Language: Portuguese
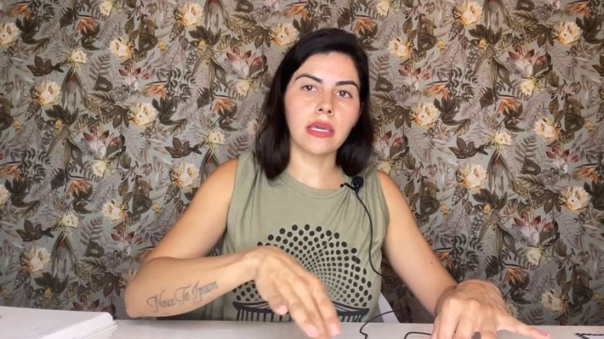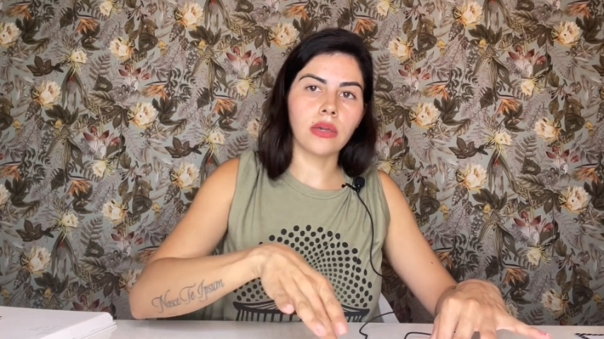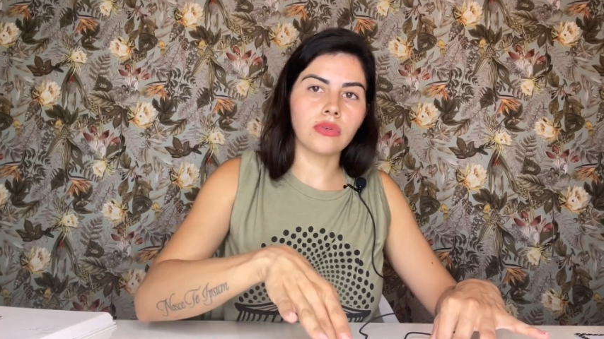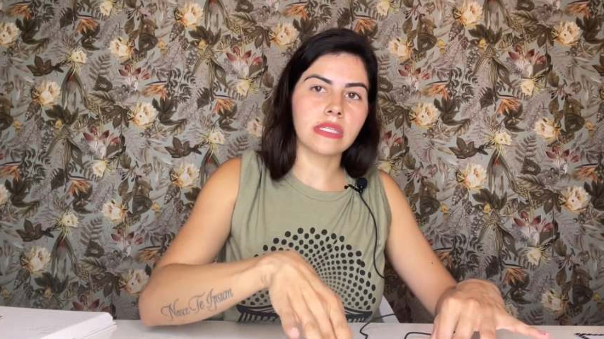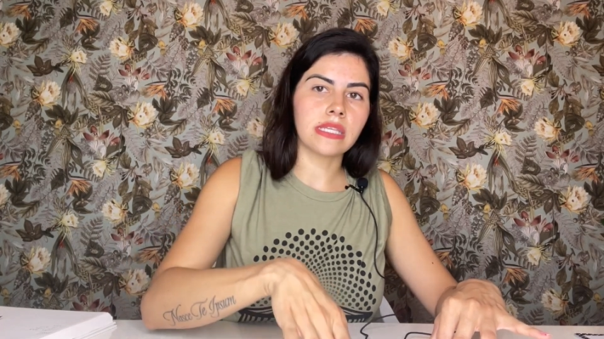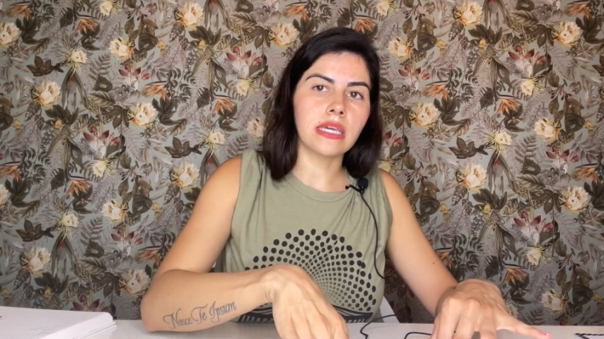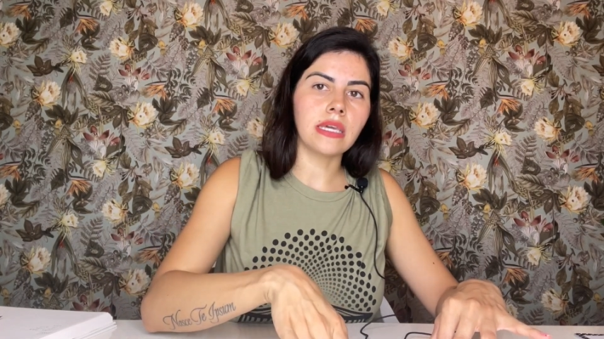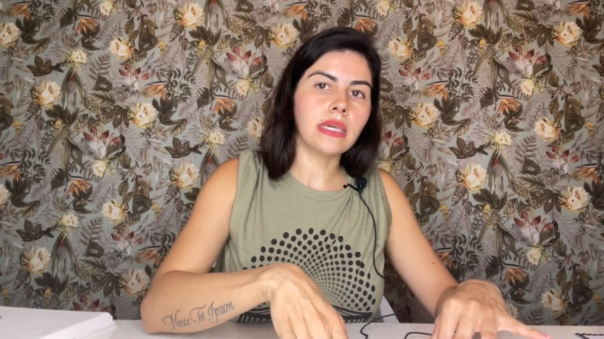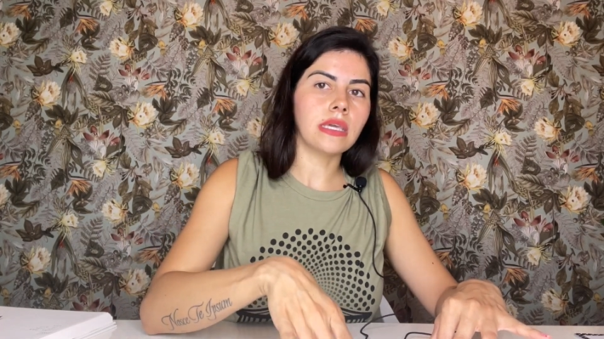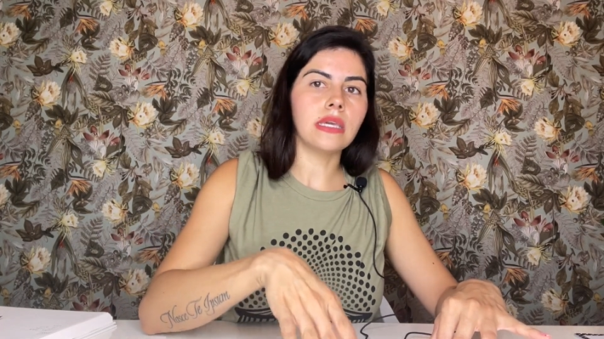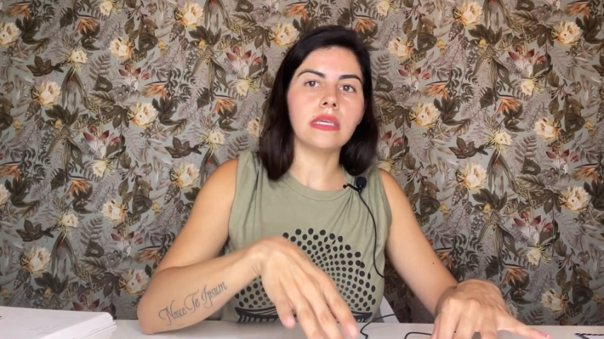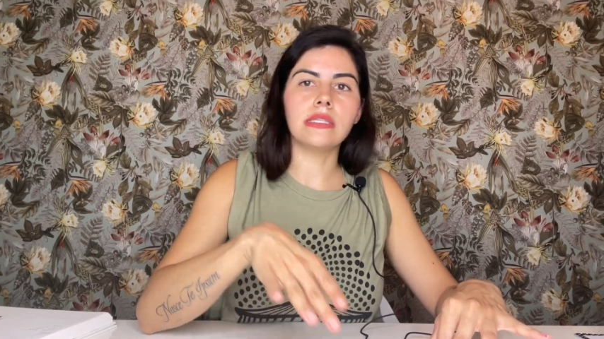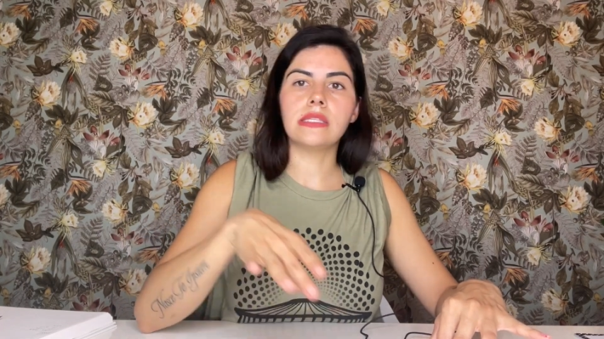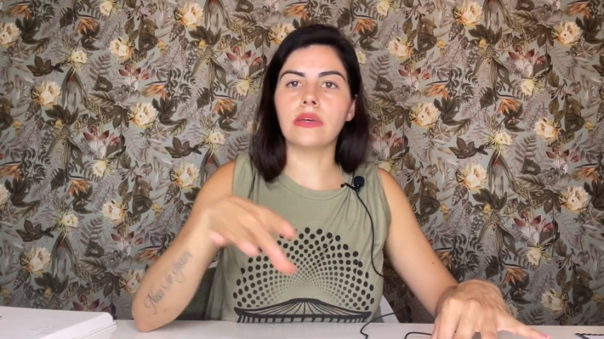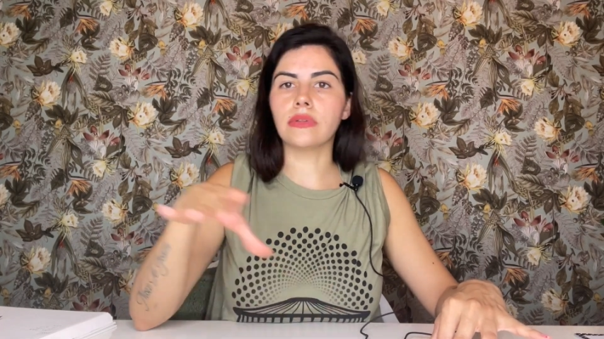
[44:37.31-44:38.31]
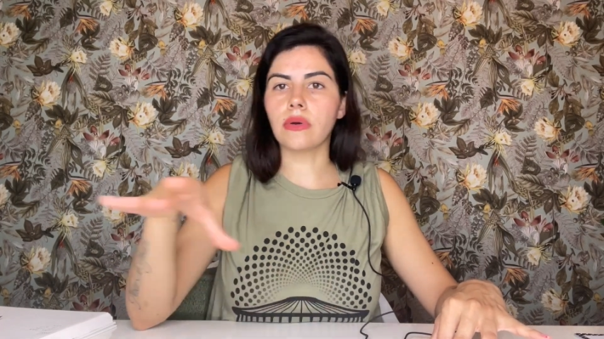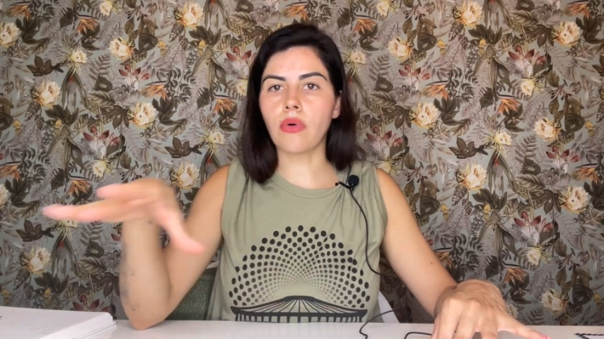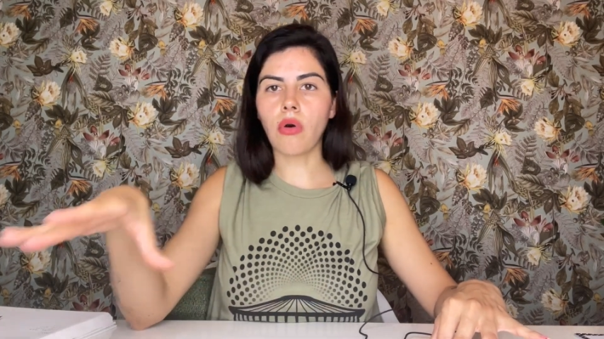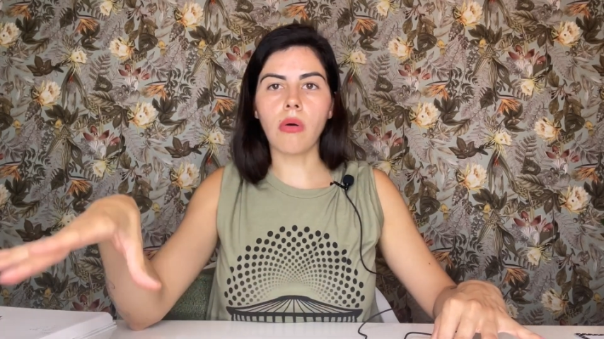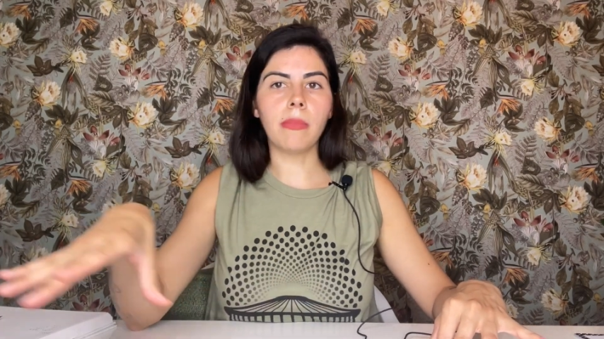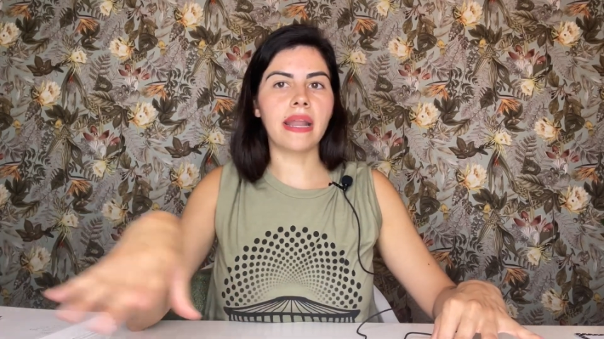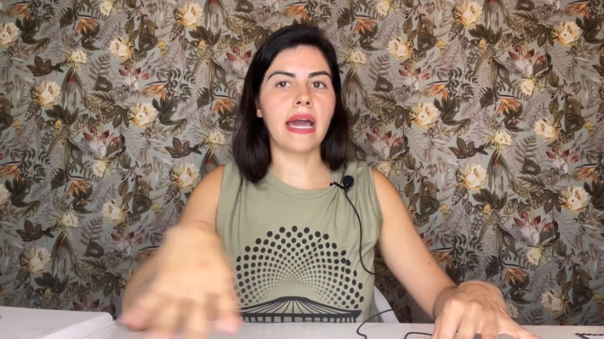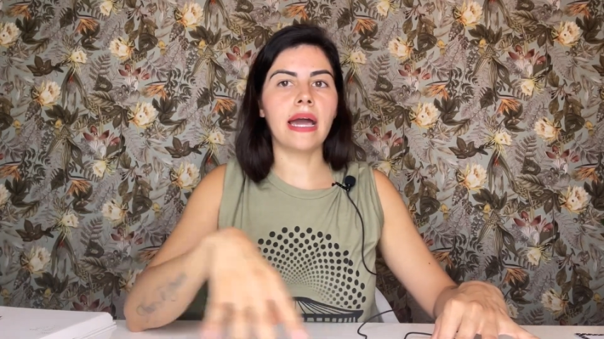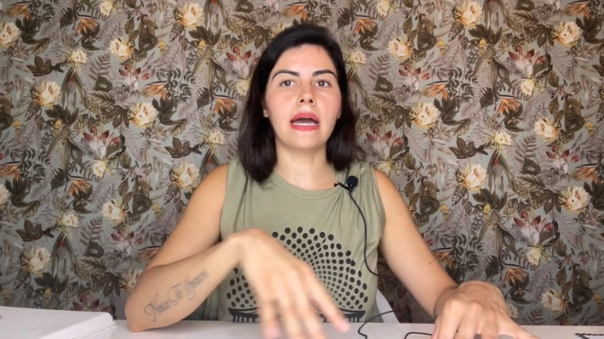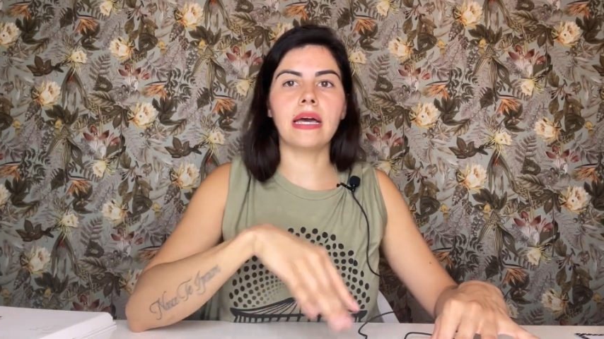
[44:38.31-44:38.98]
eu sei que se eu não cobrar,